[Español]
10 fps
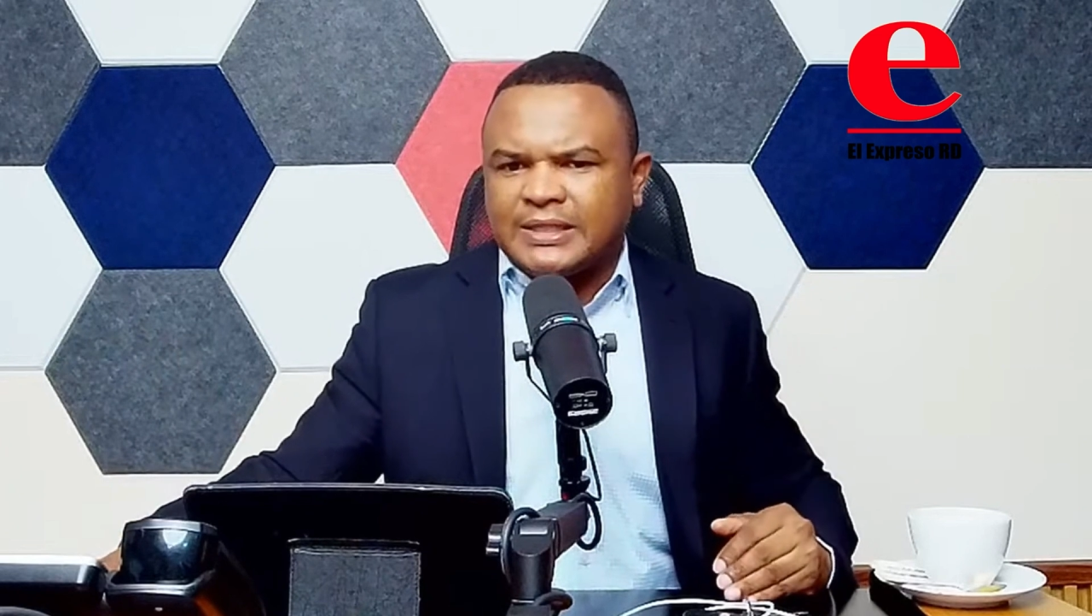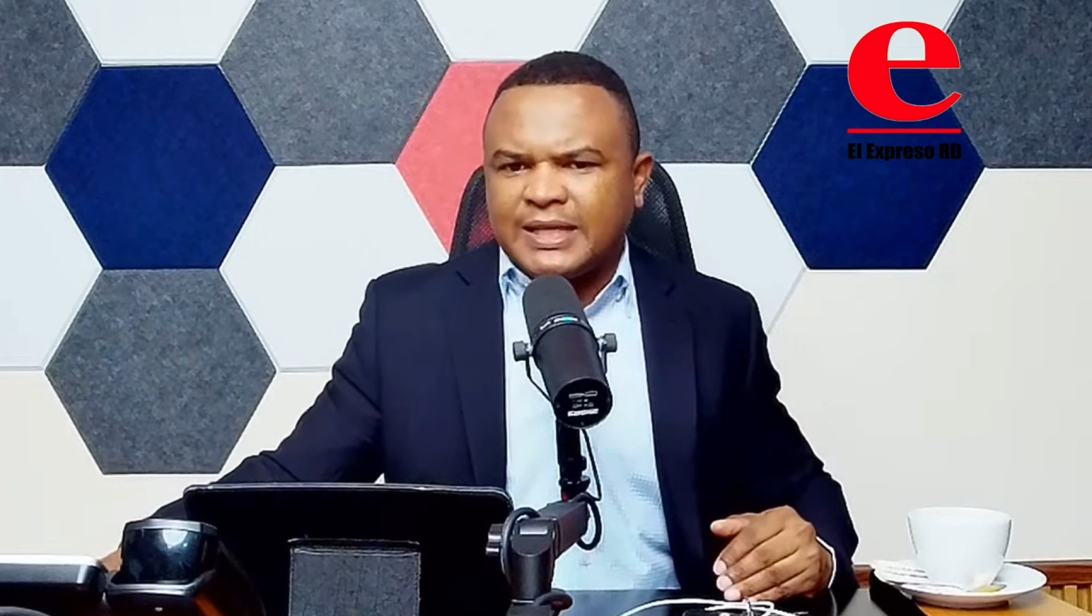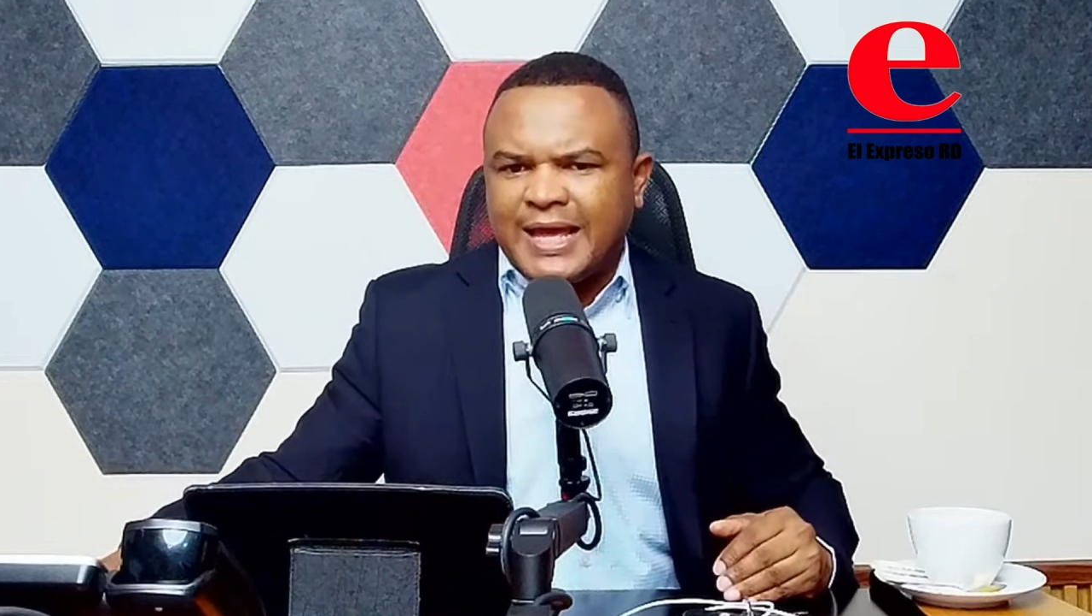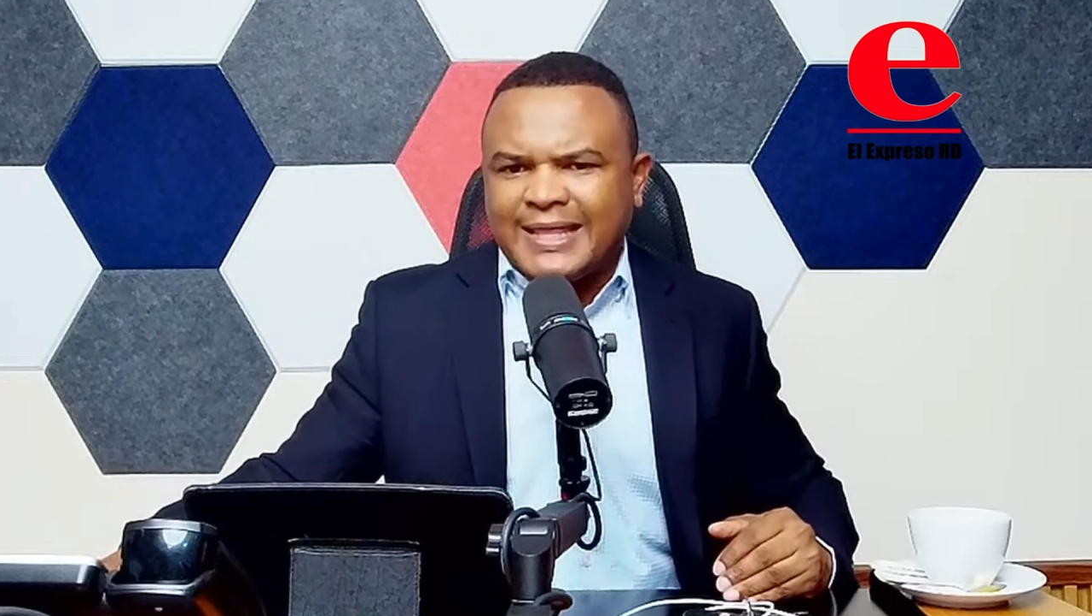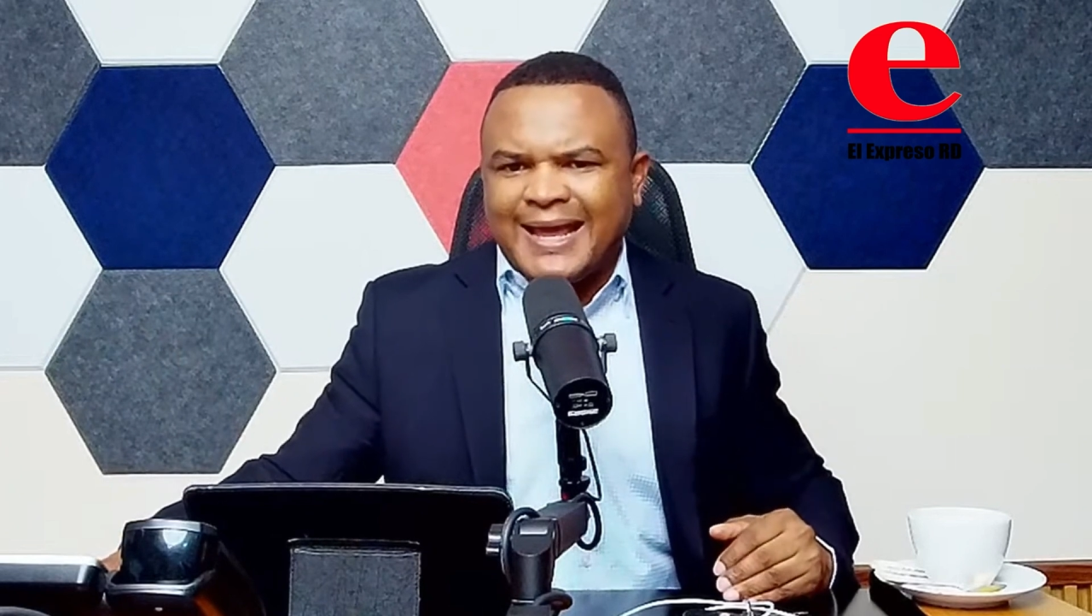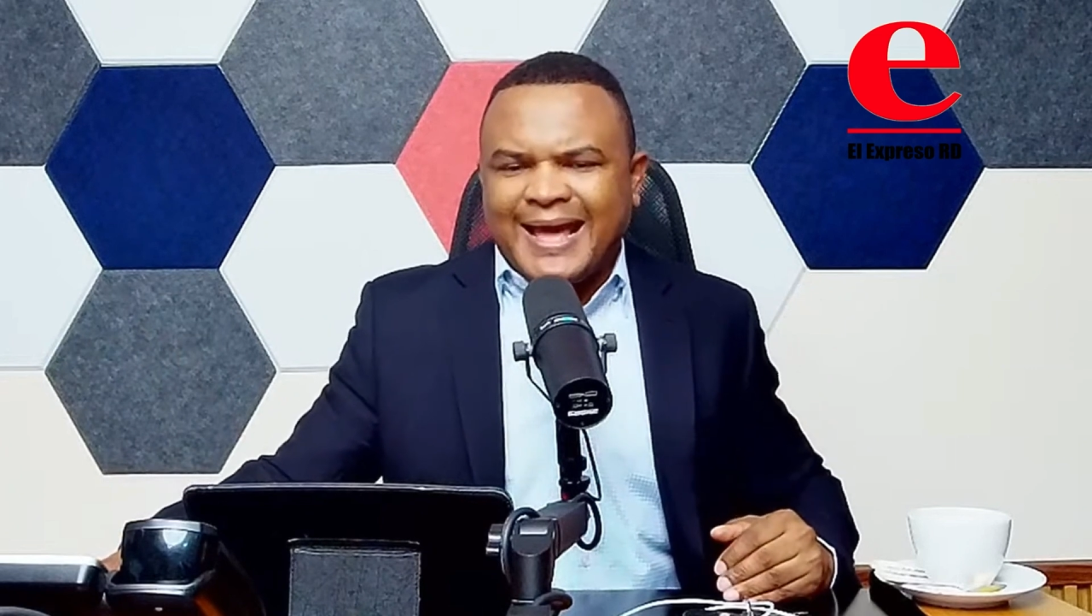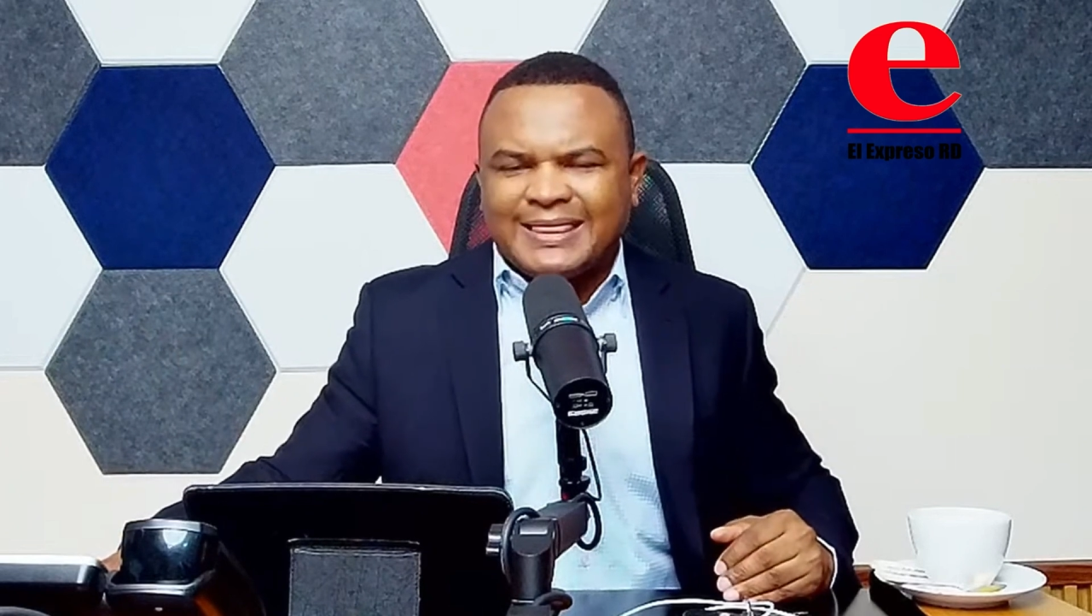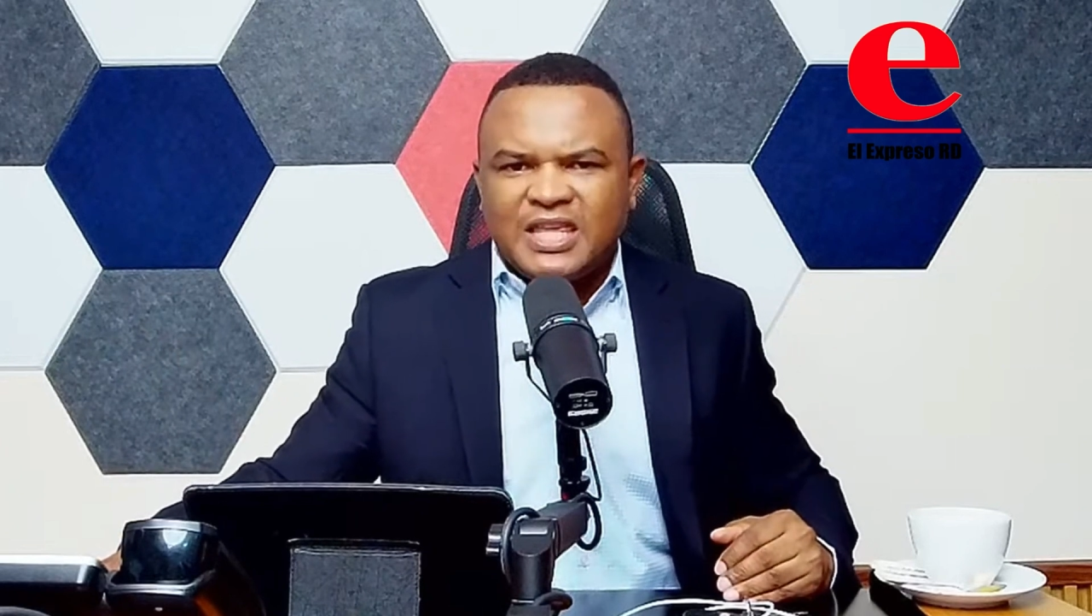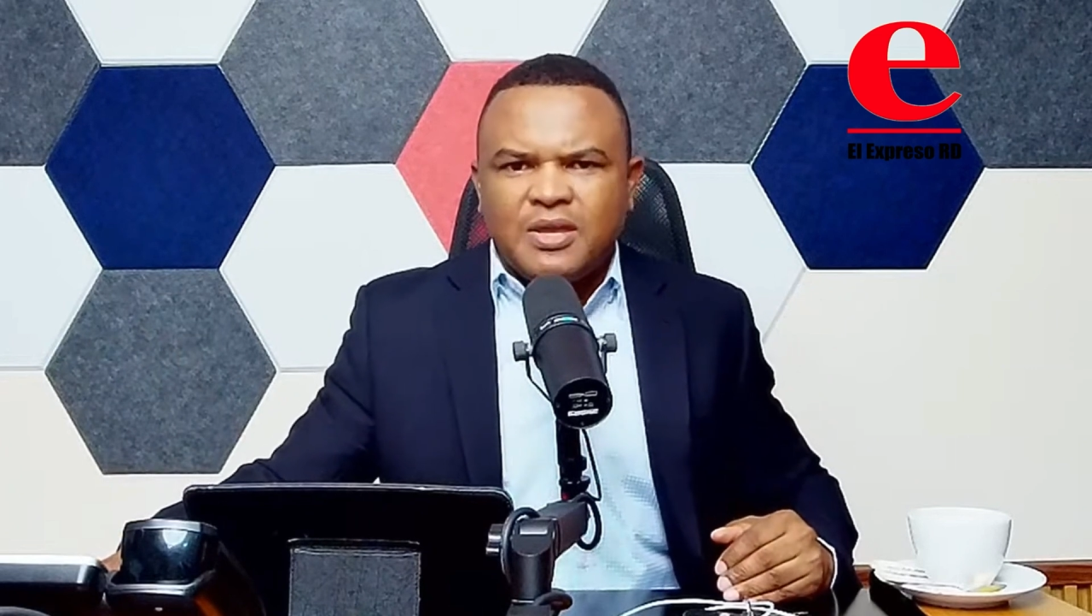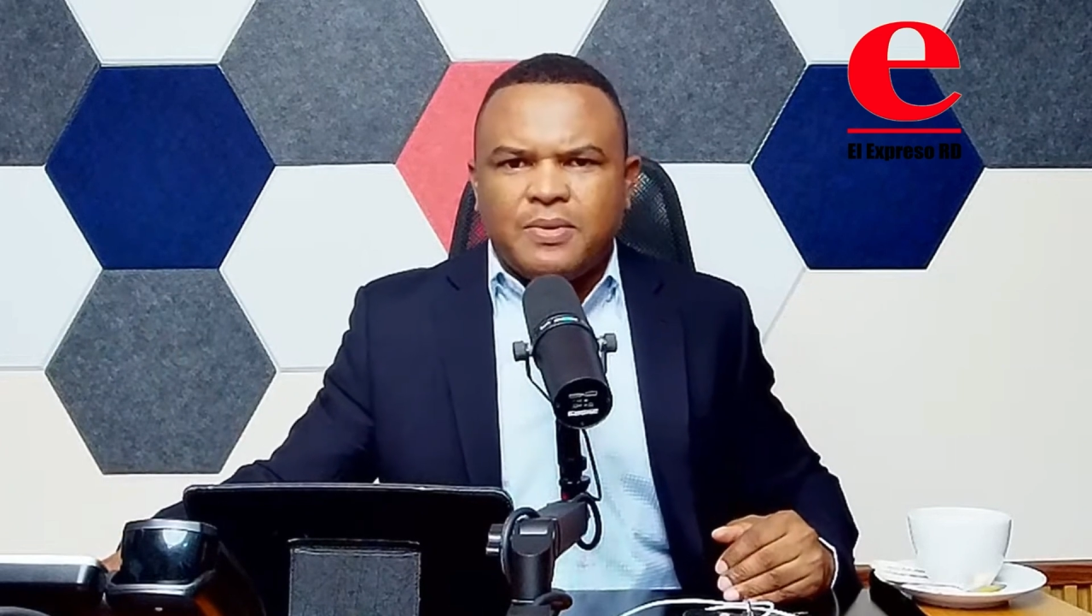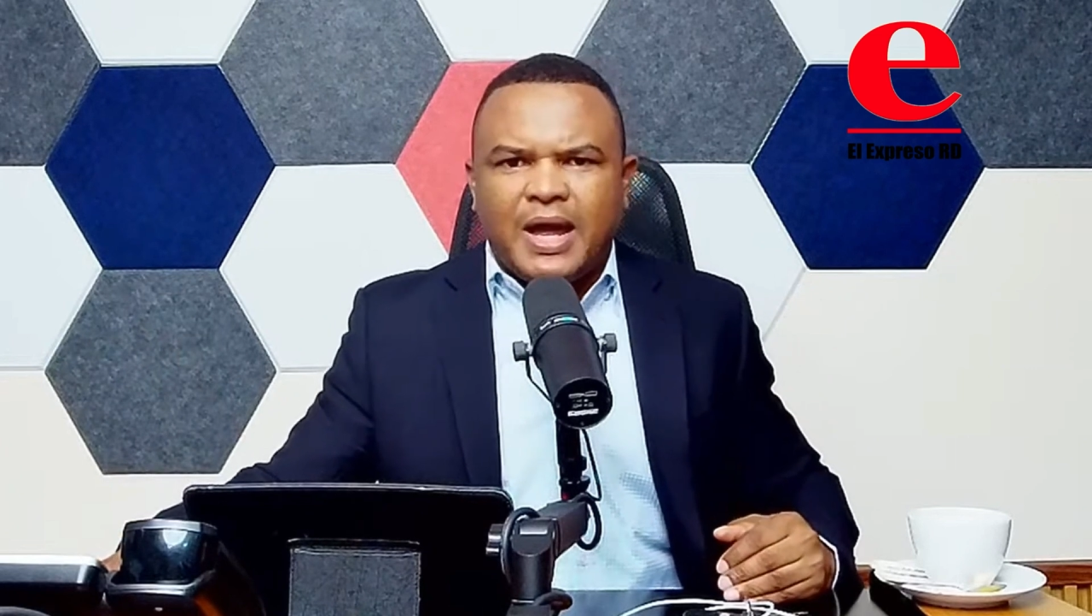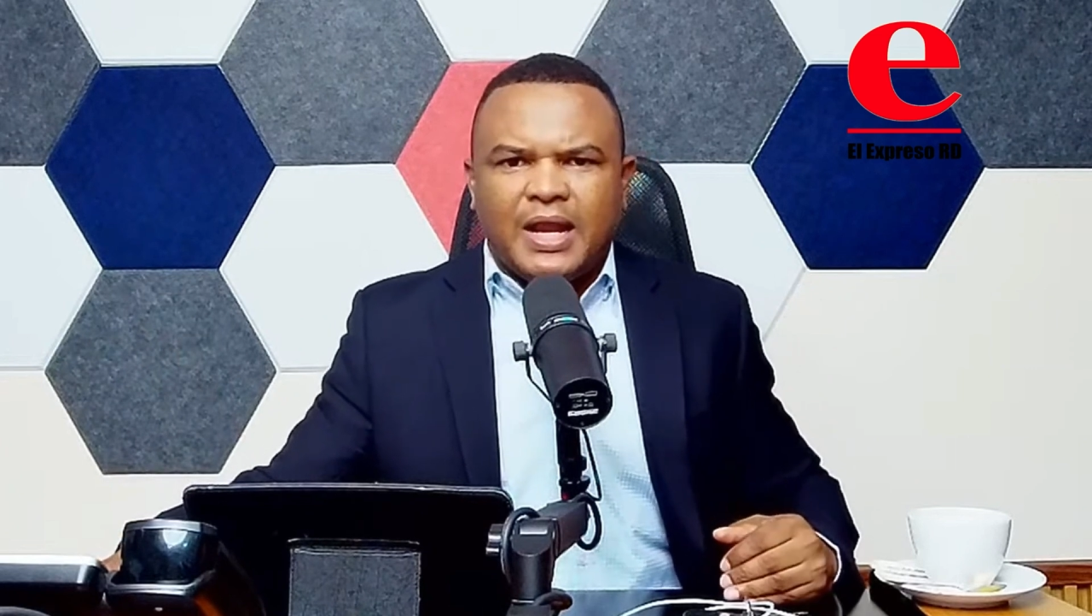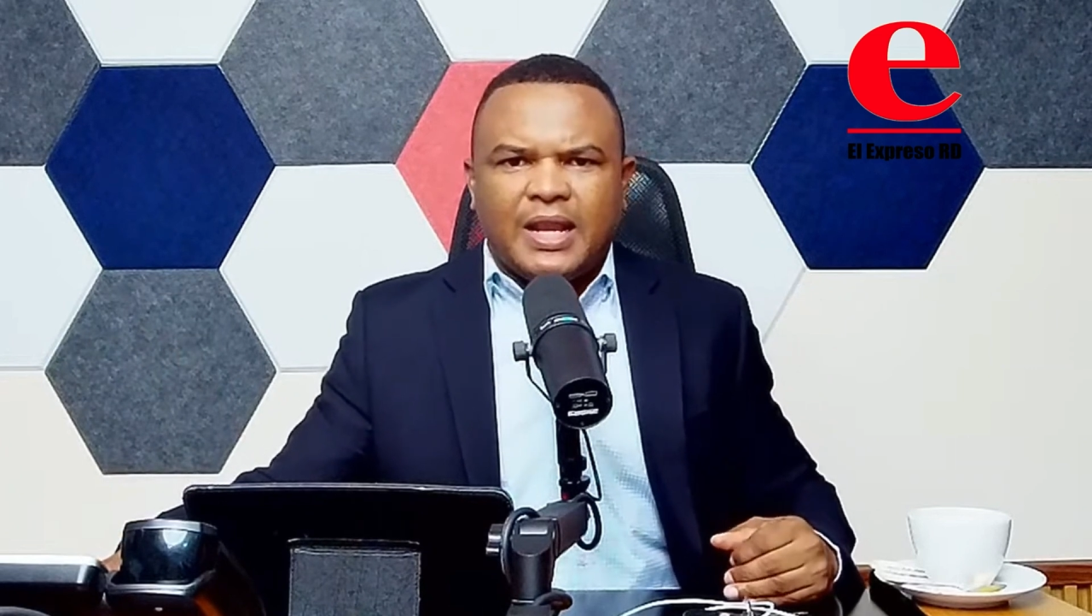sea negativa